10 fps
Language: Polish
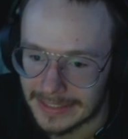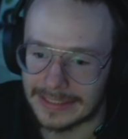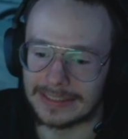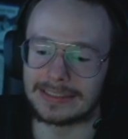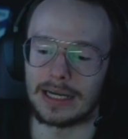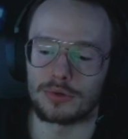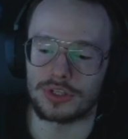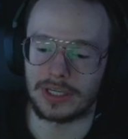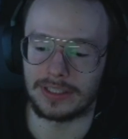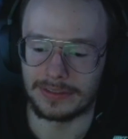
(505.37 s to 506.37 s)
Stał
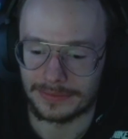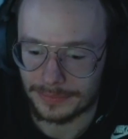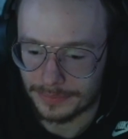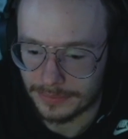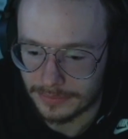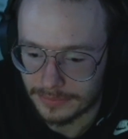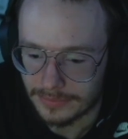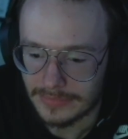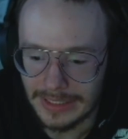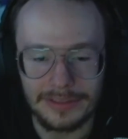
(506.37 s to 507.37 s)
się
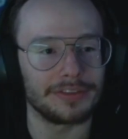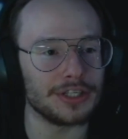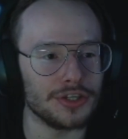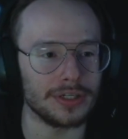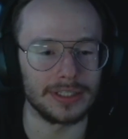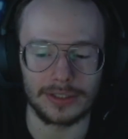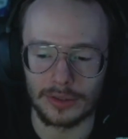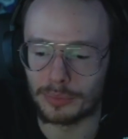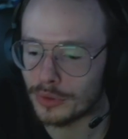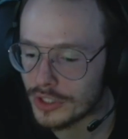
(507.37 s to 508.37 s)
wieczorynką,
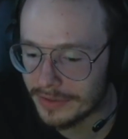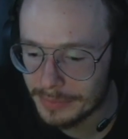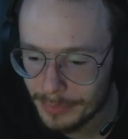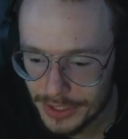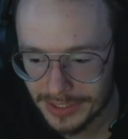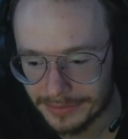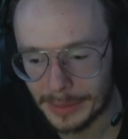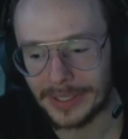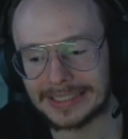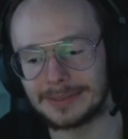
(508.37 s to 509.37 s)
pluszowym misiem w
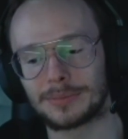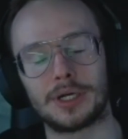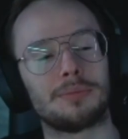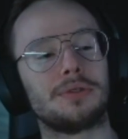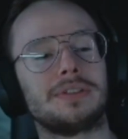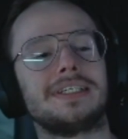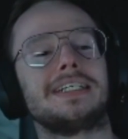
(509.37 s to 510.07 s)
niebieskim domu,